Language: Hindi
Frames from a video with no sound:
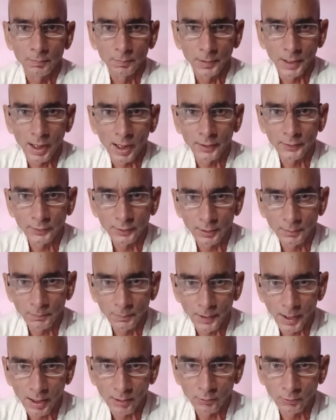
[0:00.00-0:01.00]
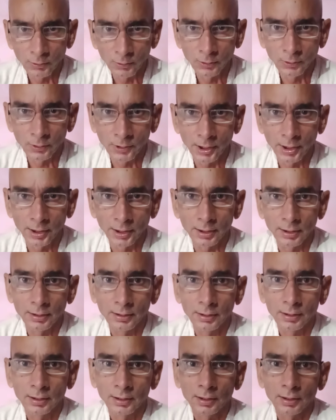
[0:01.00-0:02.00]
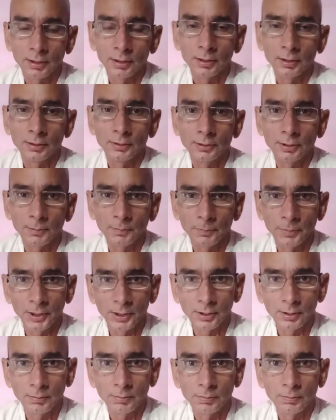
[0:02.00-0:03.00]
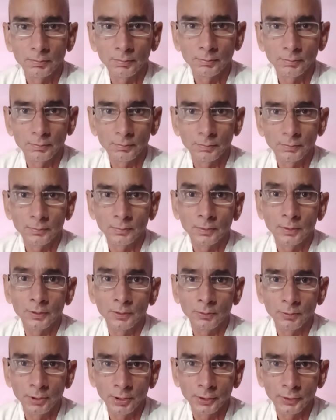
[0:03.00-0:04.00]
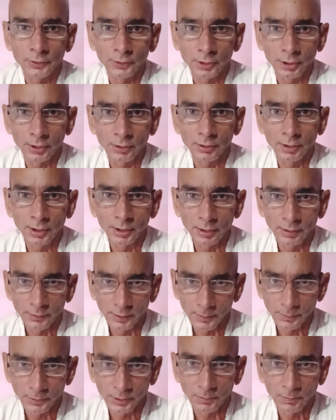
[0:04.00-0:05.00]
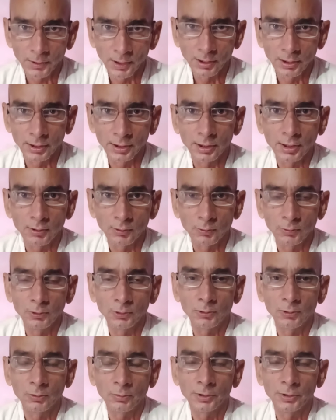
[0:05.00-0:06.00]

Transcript: प्यास से प्यागुल हो गए तब फिर युधिष्ठिर ने सबसे पहले नकुल को